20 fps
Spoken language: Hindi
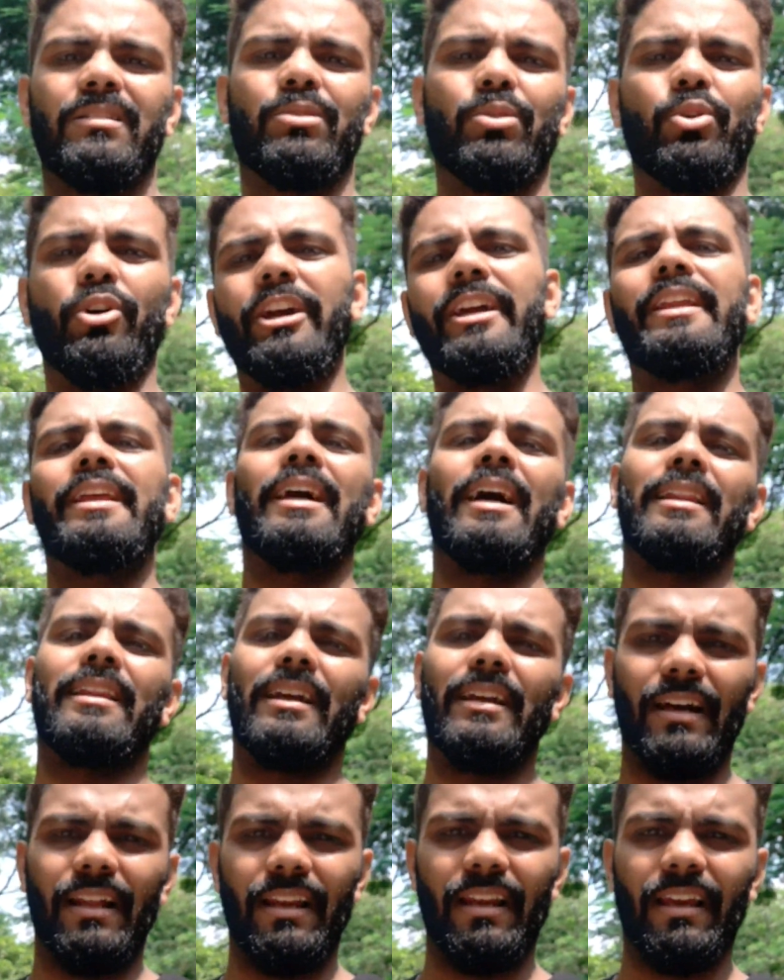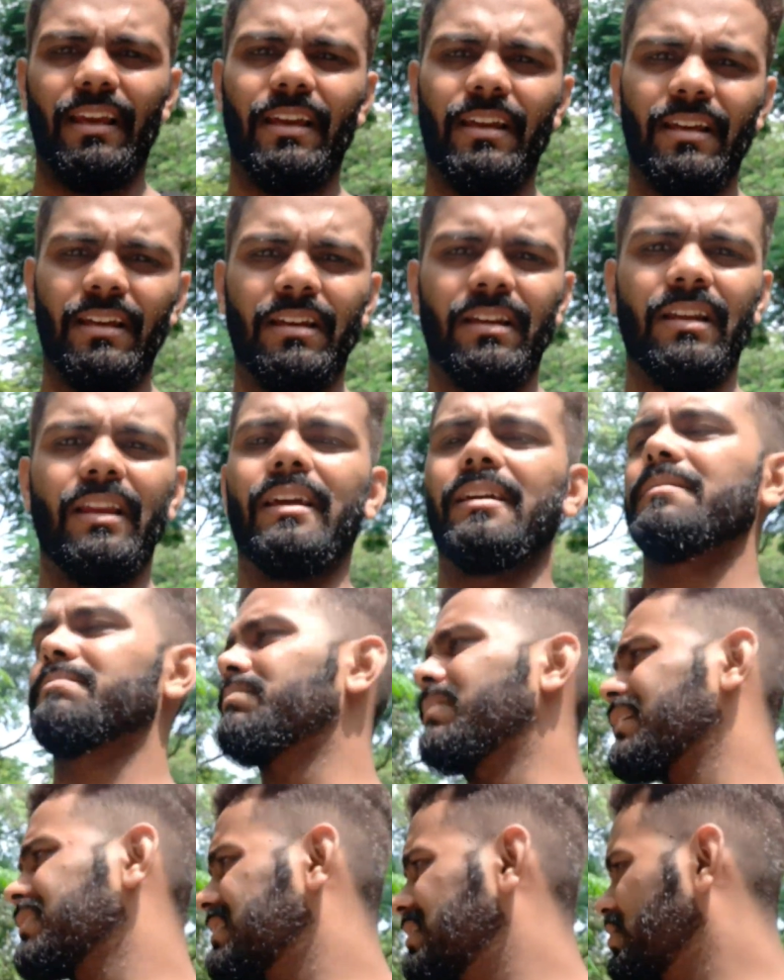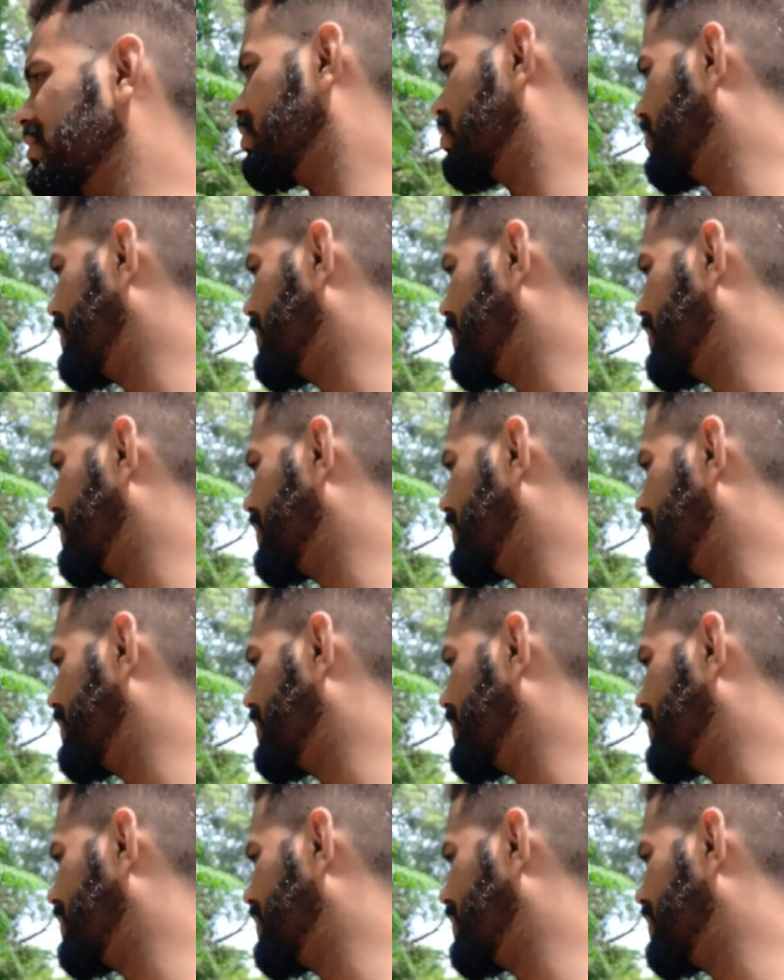तो कोई नहीं आता डालने लाइक पक्षियों को